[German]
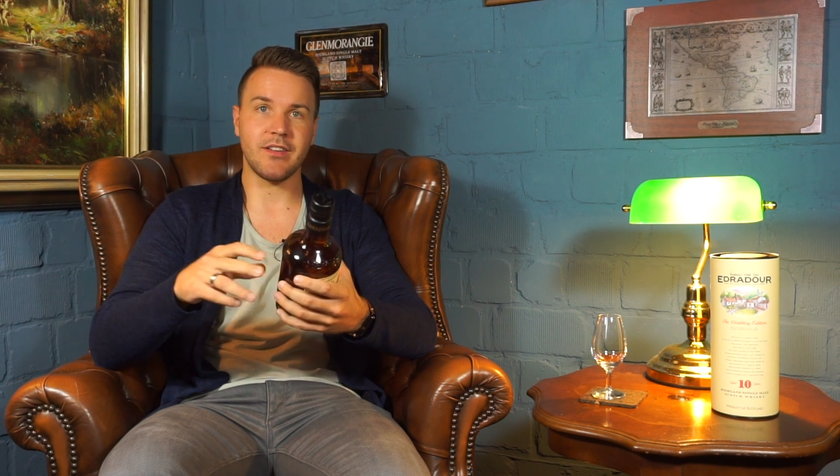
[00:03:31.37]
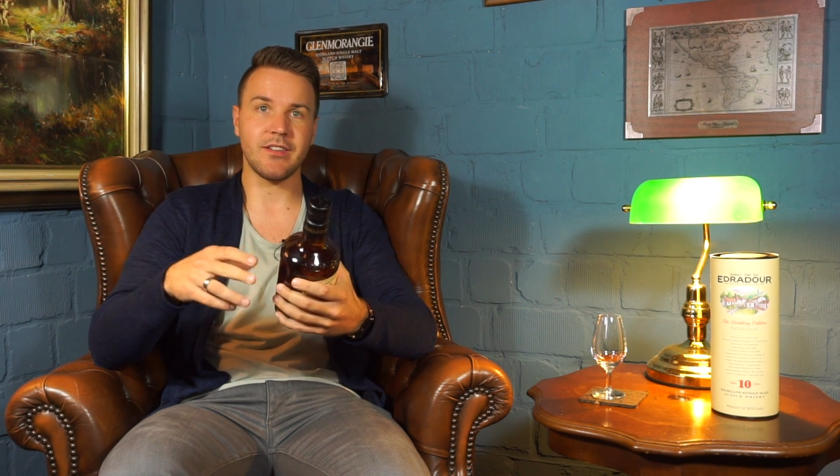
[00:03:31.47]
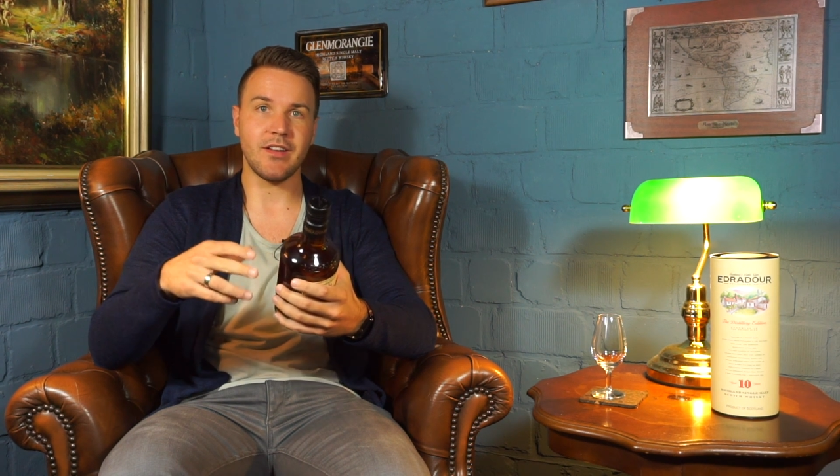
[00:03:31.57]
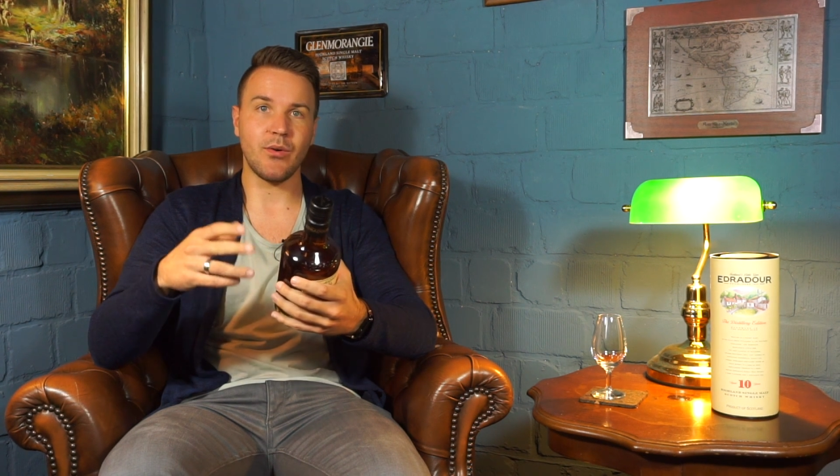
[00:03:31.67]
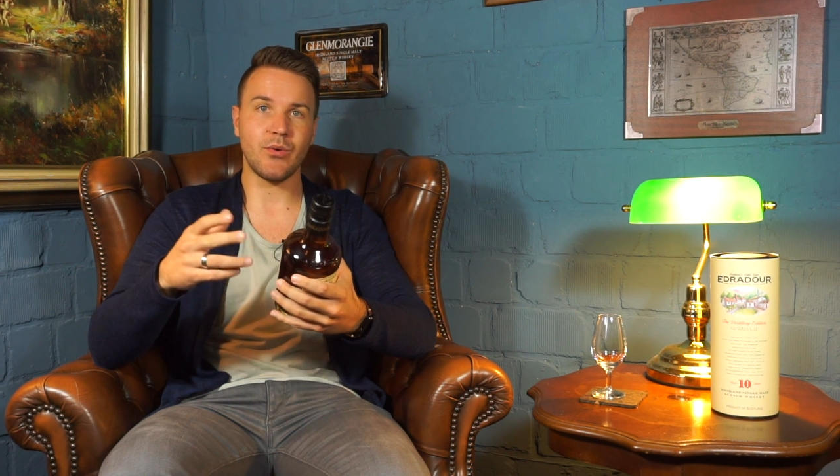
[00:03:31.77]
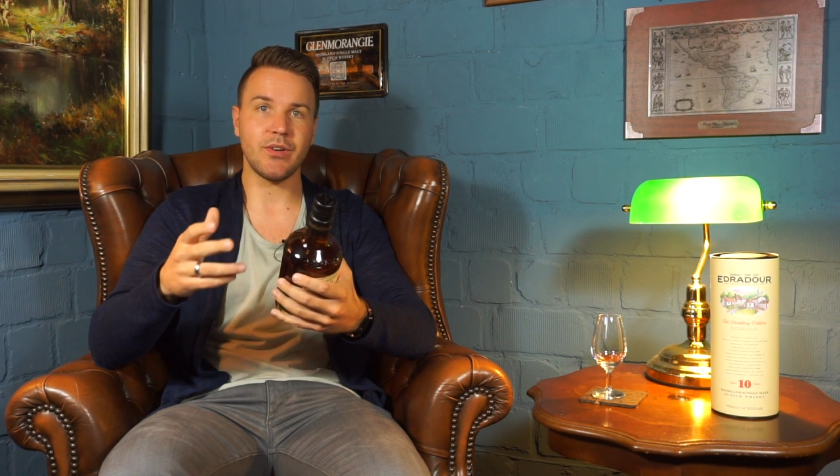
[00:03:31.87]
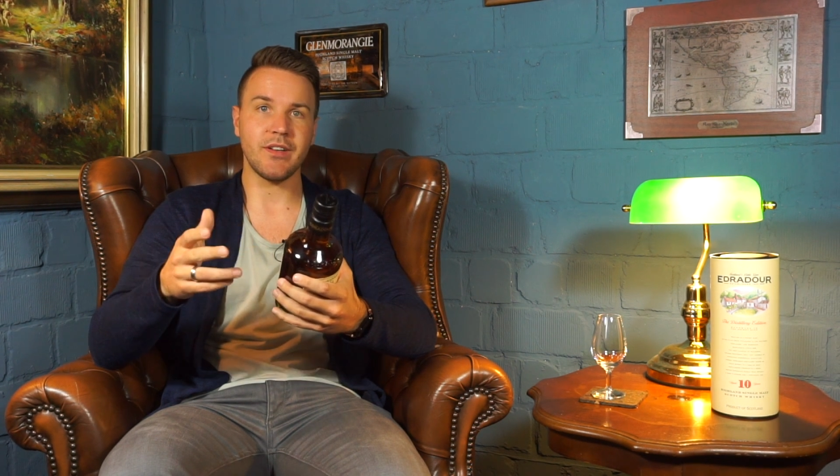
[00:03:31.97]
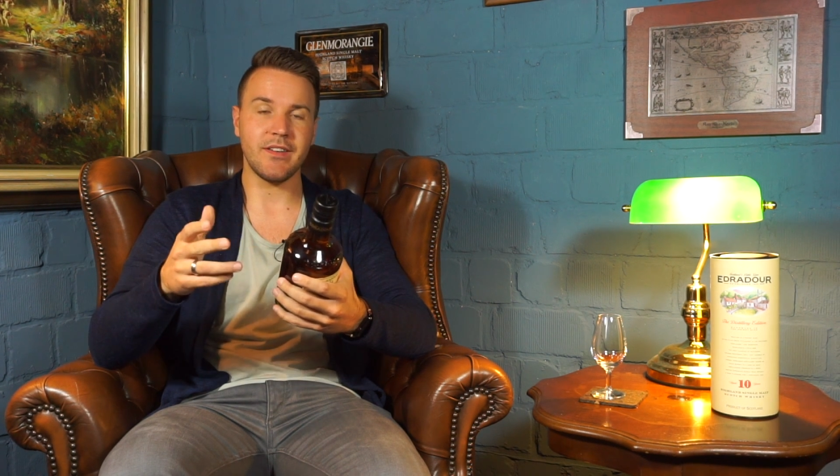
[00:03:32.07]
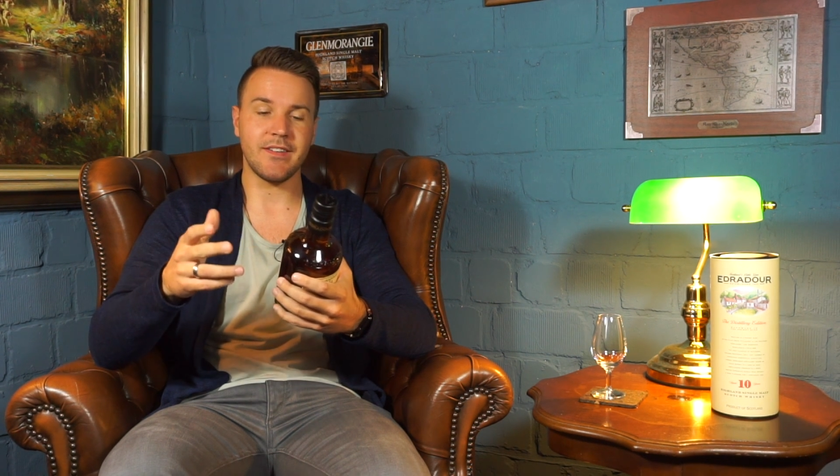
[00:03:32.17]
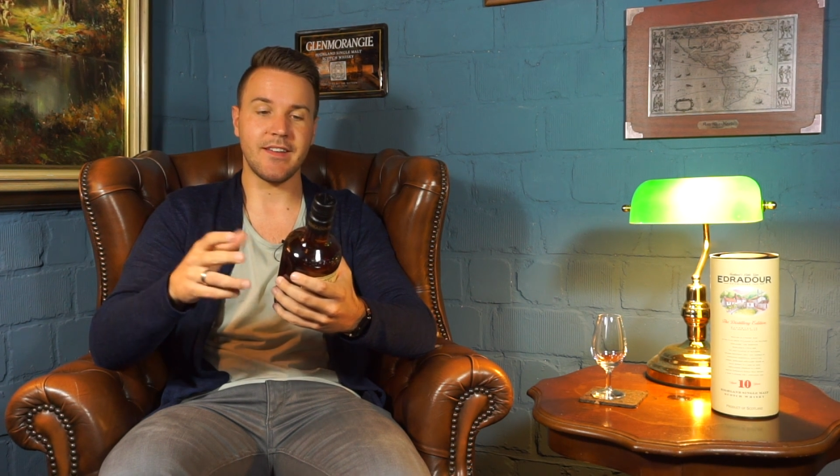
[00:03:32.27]
Die sind auch
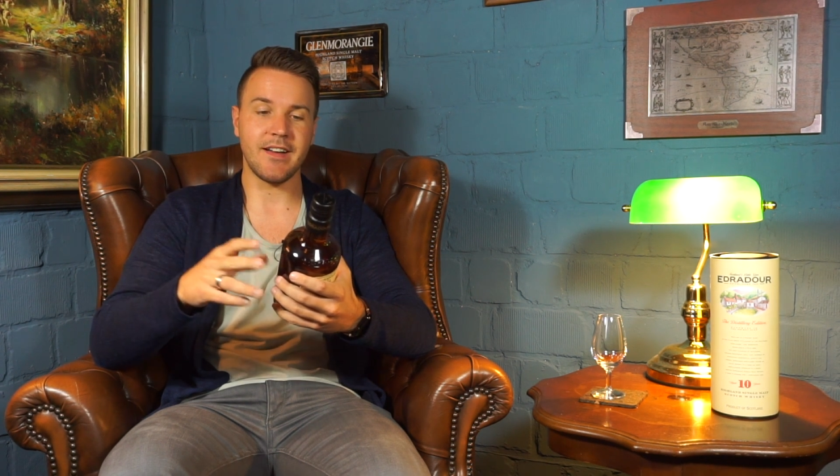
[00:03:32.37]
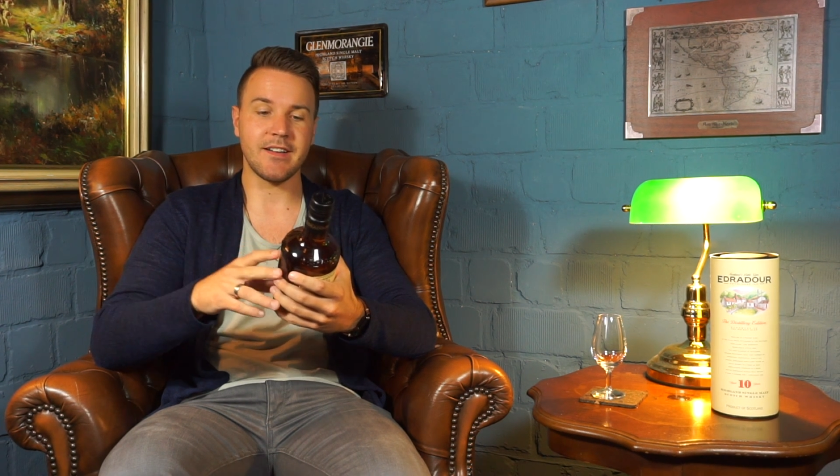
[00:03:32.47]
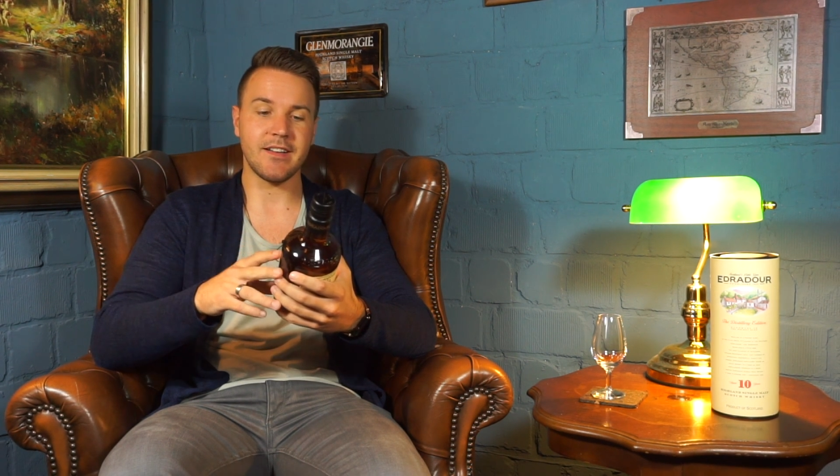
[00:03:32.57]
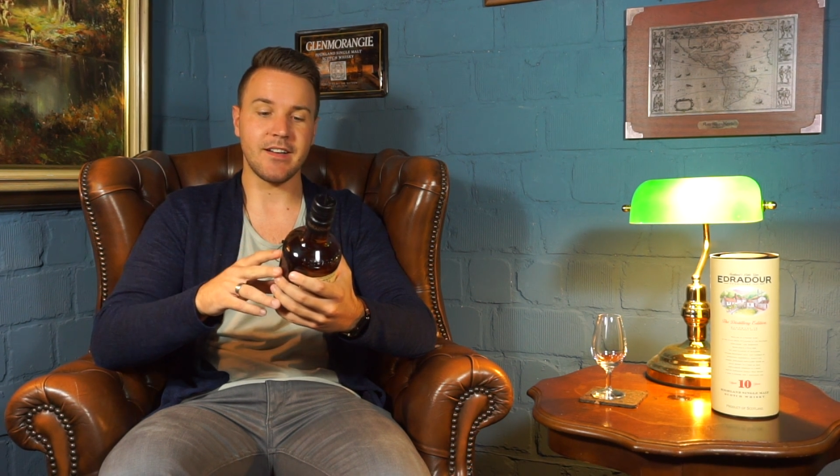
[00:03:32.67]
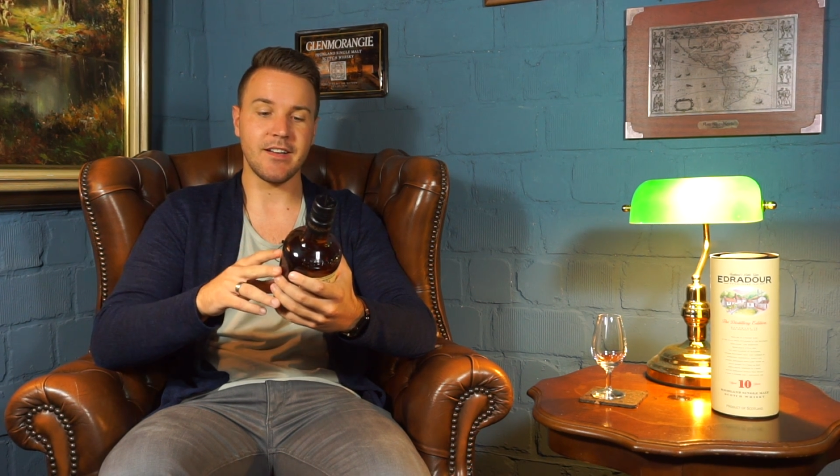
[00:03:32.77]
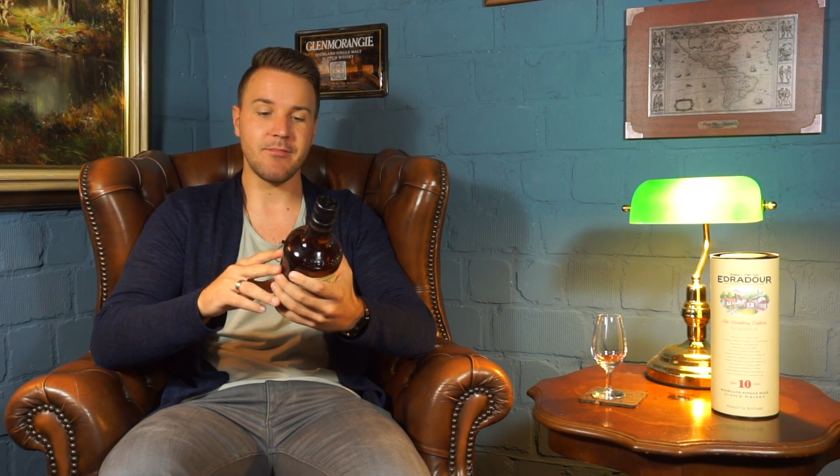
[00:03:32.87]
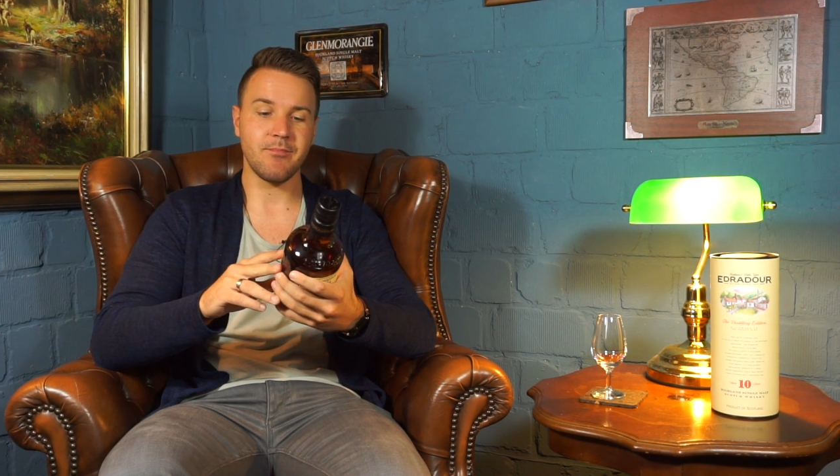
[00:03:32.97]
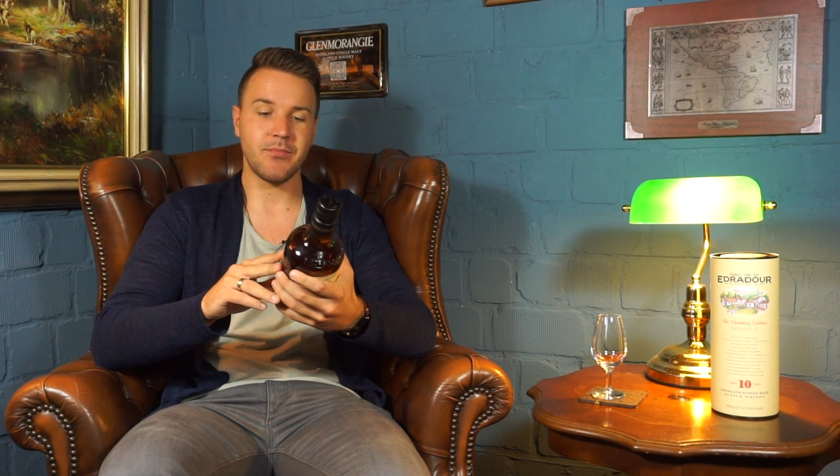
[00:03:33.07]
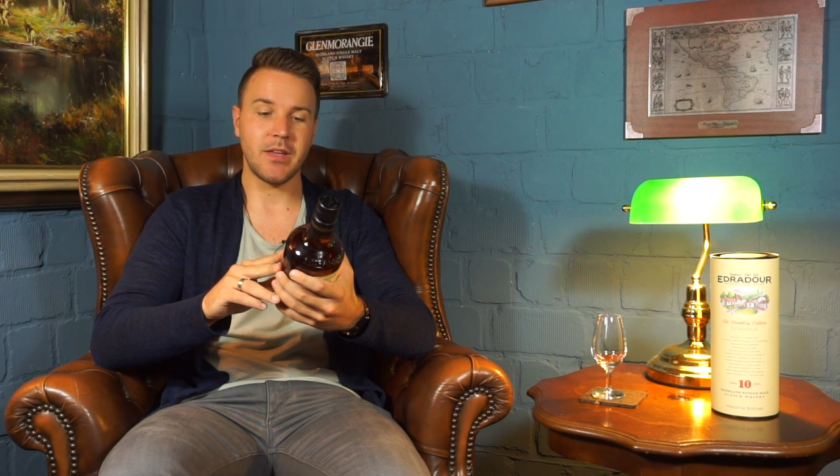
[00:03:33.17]
sehr klein.